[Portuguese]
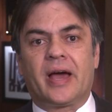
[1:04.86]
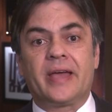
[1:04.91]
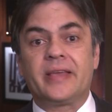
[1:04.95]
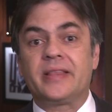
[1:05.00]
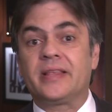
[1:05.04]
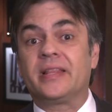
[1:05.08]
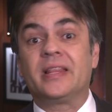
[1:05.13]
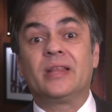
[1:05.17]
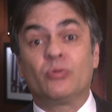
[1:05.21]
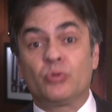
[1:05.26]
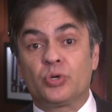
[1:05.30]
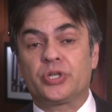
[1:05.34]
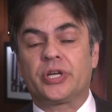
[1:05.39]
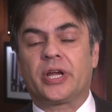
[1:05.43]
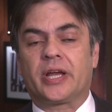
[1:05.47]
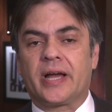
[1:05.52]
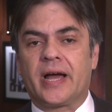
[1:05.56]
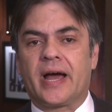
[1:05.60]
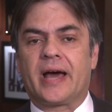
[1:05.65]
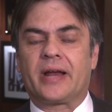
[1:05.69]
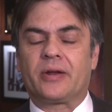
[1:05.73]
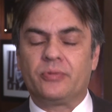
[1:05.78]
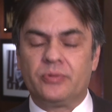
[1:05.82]
ainda não
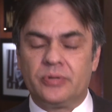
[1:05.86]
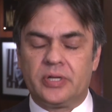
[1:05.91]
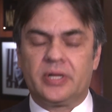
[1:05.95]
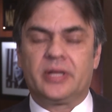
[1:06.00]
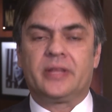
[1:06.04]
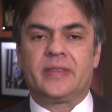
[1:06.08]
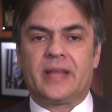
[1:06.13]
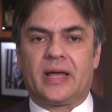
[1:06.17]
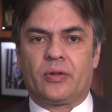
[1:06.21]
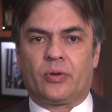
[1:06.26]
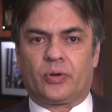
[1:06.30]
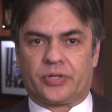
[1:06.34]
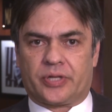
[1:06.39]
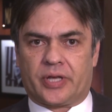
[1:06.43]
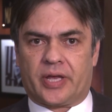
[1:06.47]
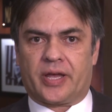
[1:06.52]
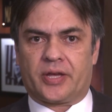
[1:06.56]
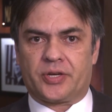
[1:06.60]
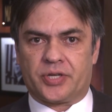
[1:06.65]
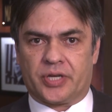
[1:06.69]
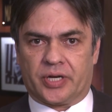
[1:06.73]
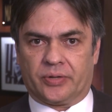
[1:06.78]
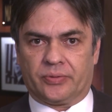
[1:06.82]
chegaram na nossa
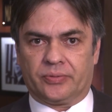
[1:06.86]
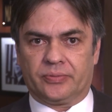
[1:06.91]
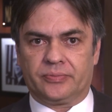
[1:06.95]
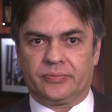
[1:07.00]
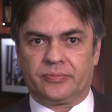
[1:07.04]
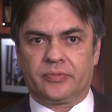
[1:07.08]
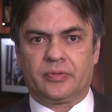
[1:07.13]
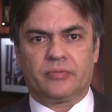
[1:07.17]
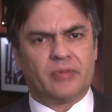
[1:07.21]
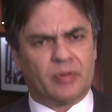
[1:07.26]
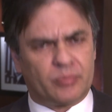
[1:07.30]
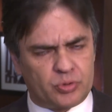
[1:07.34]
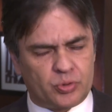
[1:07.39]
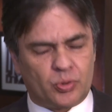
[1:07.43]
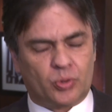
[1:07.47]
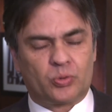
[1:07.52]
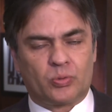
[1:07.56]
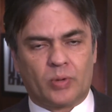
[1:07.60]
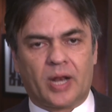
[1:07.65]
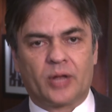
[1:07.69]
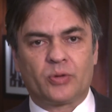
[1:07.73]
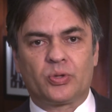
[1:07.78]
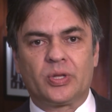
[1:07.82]
região. Vamos
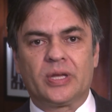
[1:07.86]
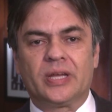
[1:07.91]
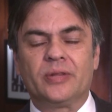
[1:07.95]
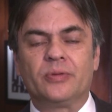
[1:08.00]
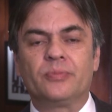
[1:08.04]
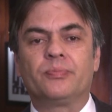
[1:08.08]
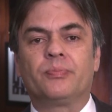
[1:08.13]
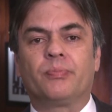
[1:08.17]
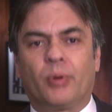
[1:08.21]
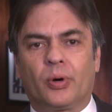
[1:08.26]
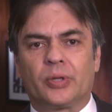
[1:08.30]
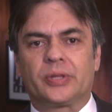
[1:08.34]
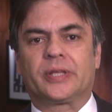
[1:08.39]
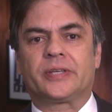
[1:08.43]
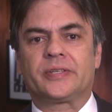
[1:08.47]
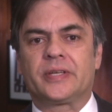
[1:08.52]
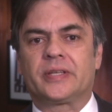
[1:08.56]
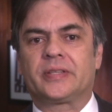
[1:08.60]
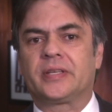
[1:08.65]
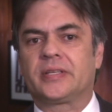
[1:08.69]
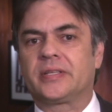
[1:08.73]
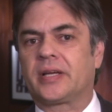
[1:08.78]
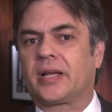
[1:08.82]
continuar lutando, pode ter
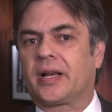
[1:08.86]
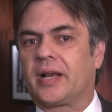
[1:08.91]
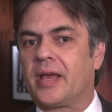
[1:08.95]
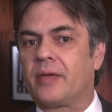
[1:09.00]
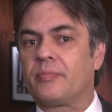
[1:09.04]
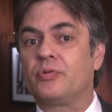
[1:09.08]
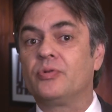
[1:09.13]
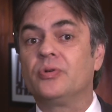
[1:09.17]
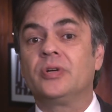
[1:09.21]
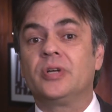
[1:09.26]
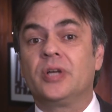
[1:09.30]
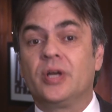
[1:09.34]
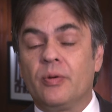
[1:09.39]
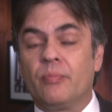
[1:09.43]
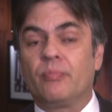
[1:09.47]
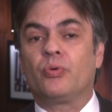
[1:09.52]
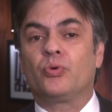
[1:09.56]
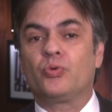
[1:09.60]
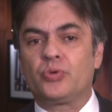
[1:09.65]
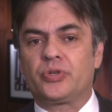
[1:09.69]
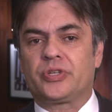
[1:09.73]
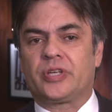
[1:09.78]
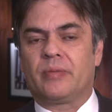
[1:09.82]
certeza, Clébio,
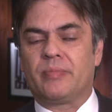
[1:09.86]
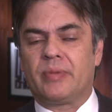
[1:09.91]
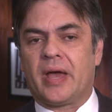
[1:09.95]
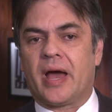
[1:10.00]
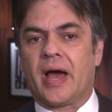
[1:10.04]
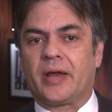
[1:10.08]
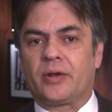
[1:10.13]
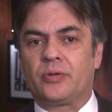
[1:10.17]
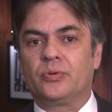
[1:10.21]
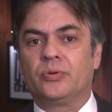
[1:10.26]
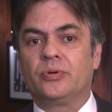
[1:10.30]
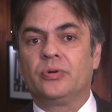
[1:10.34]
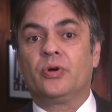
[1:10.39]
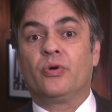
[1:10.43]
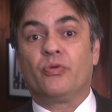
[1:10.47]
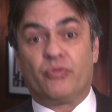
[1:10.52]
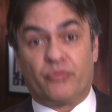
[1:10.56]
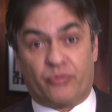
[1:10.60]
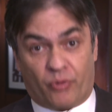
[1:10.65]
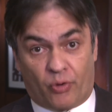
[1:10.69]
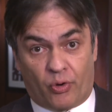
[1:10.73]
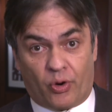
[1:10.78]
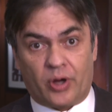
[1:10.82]
por um semiárido
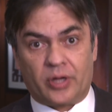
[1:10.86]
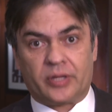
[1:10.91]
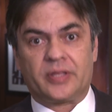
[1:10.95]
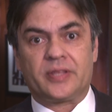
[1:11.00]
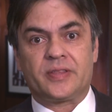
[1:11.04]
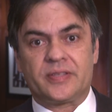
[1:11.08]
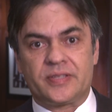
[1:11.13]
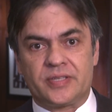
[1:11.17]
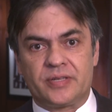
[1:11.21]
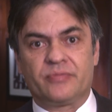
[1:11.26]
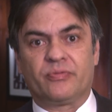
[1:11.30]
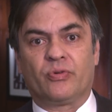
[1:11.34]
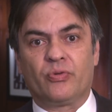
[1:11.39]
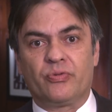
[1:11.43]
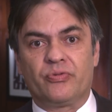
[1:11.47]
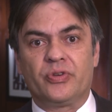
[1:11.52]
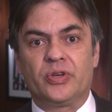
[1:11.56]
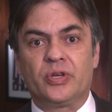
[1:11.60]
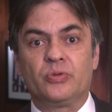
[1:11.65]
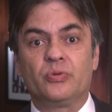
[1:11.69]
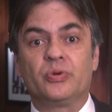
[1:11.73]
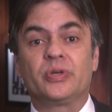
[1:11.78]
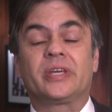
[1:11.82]
forte e
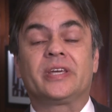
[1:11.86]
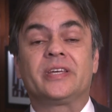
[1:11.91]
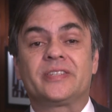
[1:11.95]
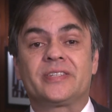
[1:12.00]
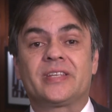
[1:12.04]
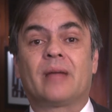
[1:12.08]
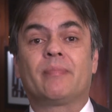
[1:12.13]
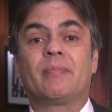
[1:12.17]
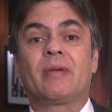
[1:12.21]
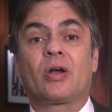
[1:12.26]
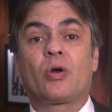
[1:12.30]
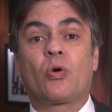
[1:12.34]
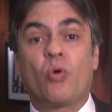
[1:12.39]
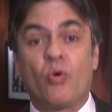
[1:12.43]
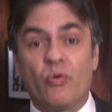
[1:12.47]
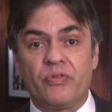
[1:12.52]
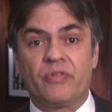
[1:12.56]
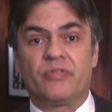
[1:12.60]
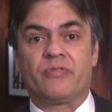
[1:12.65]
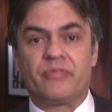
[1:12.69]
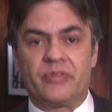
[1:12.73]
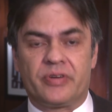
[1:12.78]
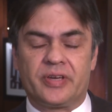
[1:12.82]
desenvolvido e que saiba
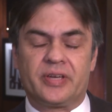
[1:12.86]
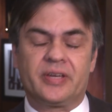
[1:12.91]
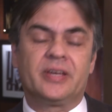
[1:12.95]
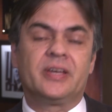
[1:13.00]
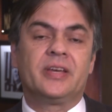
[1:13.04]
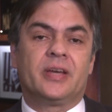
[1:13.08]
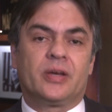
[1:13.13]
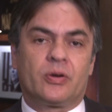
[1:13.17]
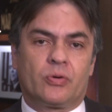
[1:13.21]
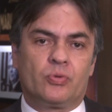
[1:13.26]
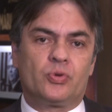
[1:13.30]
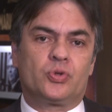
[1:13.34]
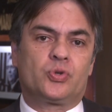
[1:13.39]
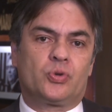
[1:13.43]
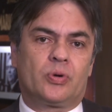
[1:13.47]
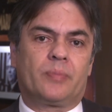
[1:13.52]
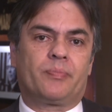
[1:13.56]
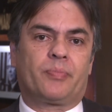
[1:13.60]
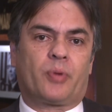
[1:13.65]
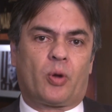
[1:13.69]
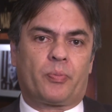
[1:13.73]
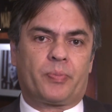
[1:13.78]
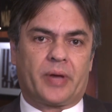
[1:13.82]
conviver com
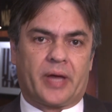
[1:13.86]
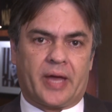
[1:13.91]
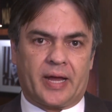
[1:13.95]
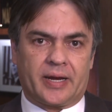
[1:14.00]
sua própria